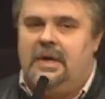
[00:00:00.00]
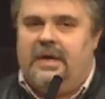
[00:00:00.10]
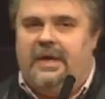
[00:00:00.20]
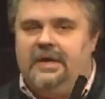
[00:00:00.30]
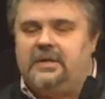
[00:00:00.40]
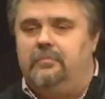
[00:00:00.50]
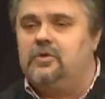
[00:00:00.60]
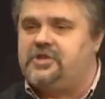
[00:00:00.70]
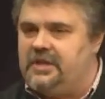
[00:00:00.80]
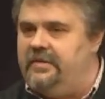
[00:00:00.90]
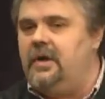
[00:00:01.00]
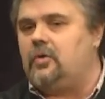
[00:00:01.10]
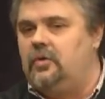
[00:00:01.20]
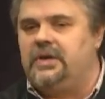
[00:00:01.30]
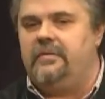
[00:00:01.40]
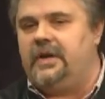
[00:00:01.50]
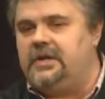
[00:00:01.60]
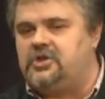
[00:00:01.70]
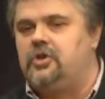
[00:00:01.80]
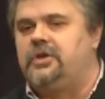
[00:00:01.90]
И этому человеку он
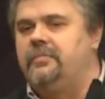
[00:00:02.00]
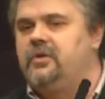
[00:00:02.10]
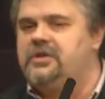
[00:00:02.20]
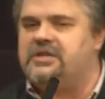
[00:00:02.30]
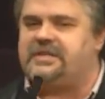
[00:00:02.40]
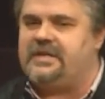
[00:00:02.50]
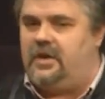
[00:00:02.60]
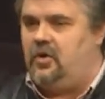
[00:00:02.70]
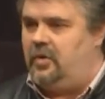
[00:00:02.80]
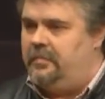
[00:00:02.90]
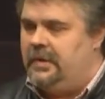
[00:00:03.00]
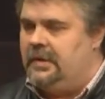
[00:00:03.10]
говорит, что ты будешь царем.